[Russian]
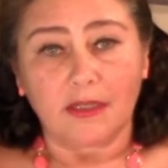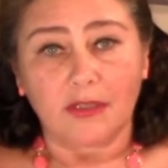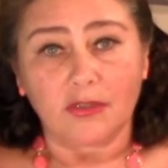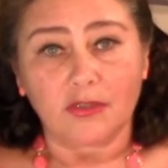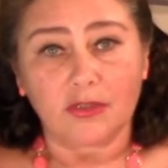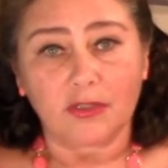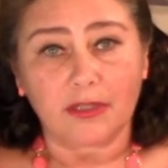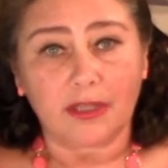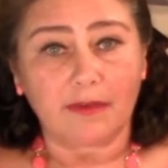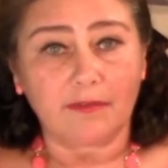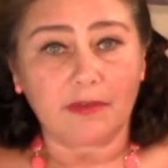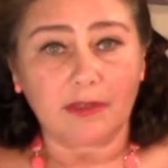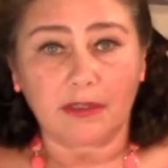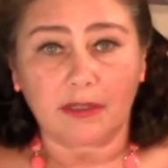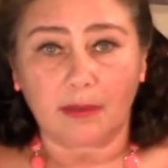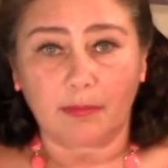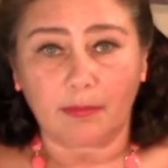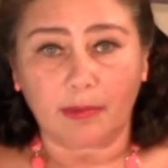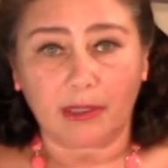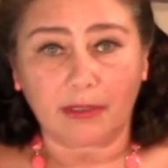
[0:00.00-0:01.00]

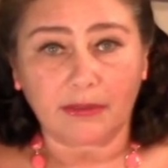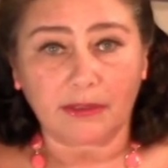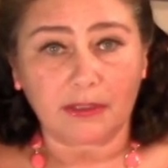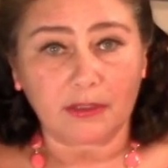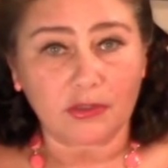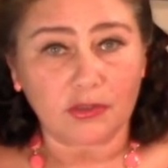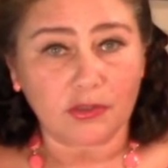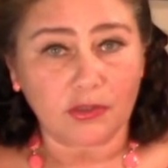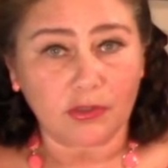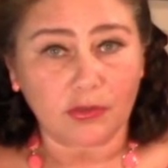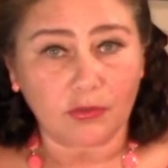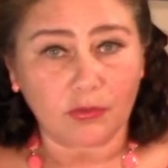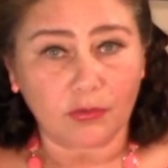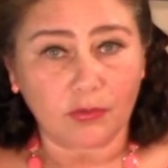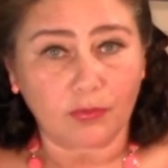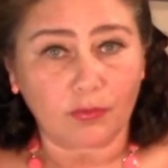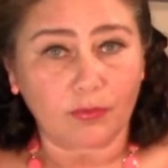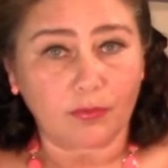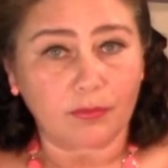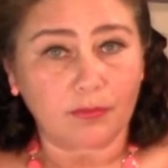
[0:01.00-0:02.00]
человека по
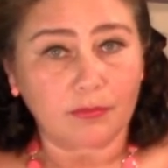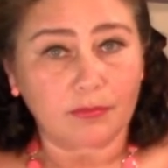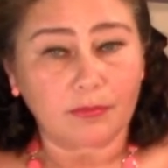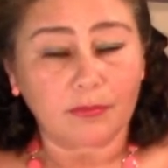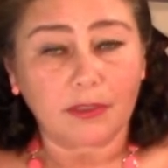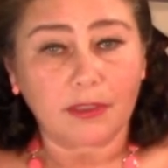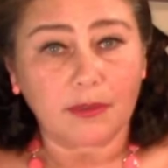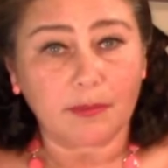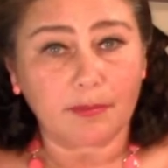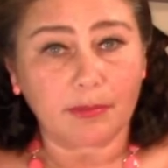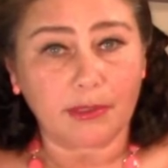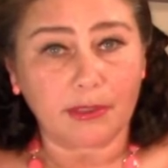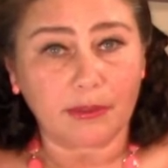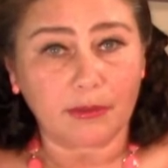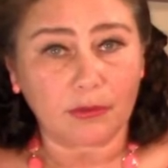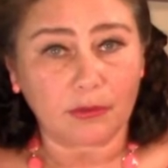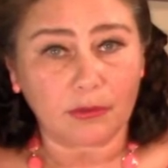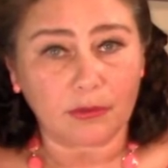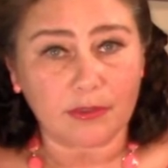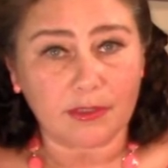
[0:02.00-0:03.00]
отношению к
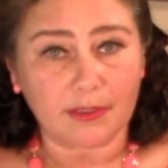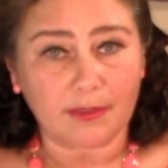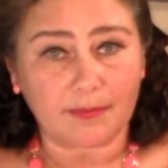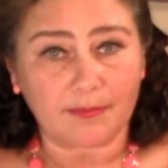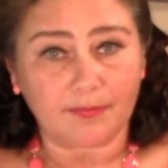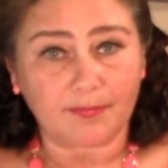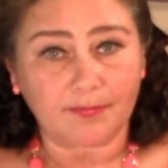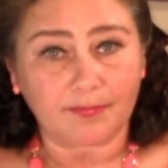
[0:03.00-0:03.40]
природе,